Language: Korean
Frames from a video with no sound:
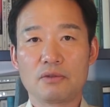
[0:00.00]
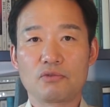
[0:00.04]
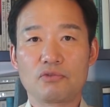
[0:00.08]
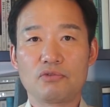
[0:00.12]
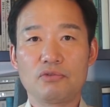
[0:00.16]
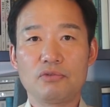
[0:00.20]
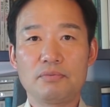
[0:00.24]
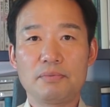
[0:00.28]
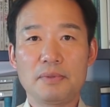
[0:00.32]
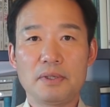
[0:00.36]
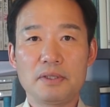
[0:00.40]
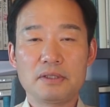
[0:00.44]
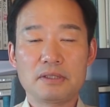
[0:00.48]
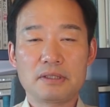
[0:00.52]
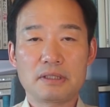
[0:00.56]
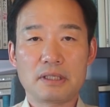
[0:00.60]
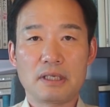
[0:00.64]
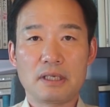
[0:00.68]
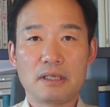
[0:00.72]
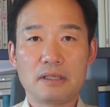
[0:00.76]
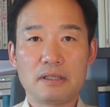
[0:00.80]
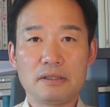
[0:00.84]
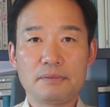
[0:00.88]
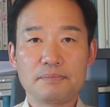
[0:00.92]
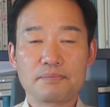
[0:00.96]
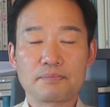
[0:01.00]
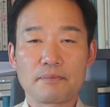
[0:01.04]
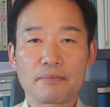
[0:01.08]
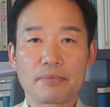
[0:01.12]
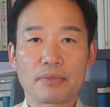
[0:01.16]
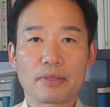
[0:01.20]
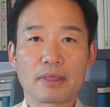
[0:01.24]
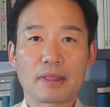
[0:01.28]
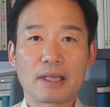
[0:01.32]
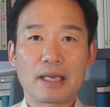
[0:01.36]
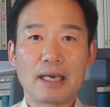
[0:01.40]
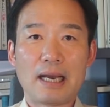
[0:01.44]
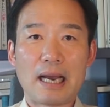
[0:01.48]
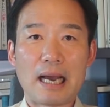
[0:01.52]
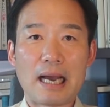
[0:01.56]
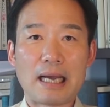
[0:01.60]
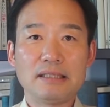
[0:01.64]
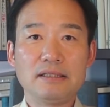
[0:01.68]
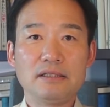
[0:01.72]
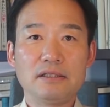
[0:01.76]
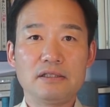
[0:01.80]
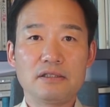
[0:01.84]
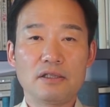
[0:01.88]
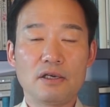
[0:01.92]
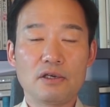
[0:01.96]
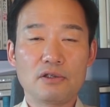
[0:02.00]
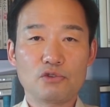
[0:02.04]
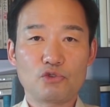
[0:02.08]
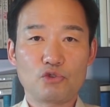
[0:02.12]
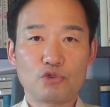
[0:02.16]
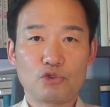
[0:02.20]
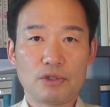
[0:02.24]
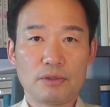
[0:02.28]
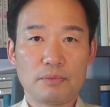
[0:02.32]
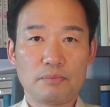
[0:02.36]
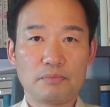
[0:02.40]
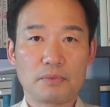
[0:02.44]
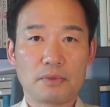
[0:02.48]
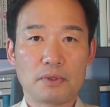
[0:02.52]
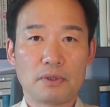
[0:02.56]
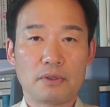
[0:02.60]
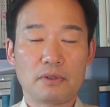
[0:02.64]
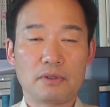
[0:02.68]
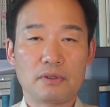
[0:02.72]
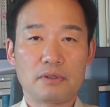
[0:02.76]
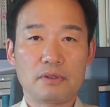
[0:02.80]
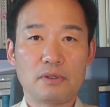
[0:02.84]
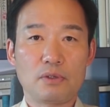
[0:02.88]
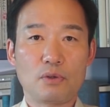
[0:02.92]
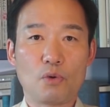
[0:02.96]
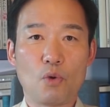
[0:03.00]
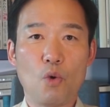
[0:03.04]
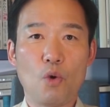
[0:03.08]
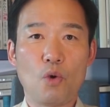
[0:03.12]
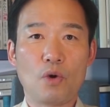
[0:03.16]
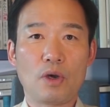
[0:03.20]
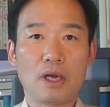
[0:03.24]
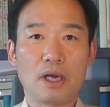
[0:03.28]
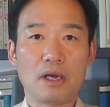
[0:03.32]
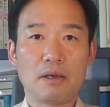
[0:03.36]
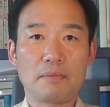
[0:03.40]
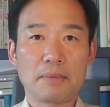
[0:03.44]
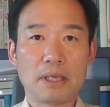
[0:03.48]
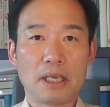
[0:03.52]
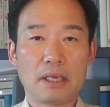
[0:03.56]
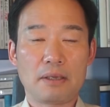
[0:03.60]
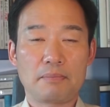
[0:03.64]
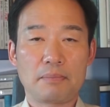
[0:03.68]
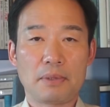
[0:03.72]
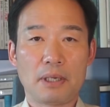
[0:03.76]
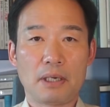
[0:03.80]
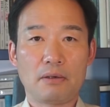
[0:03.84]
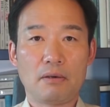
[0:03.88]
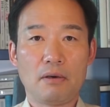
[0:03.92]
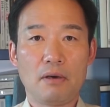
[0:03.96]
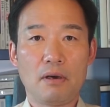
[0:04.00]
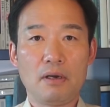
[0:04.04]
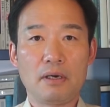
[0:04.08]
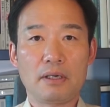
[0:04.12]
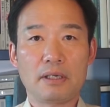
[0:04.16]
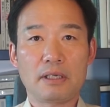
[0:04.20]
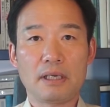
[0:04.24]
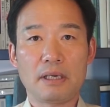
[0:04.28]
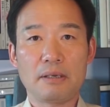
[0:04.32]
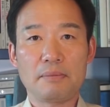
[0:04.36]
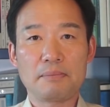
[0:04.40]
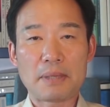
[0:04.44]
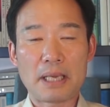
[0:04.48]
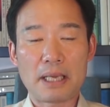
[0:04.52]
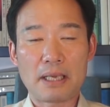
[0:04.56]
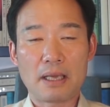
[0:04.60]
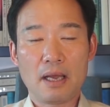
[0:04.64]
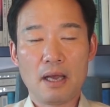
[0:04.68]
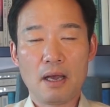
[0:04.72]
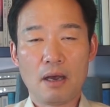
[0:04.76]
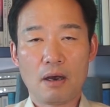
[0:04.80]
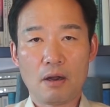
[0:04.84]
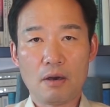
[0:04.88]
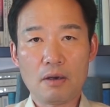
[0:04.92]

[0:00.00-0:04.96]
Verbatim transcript: 두 번째는 그러니까 안성 쉼터를 고가 매입하고 헐가 매,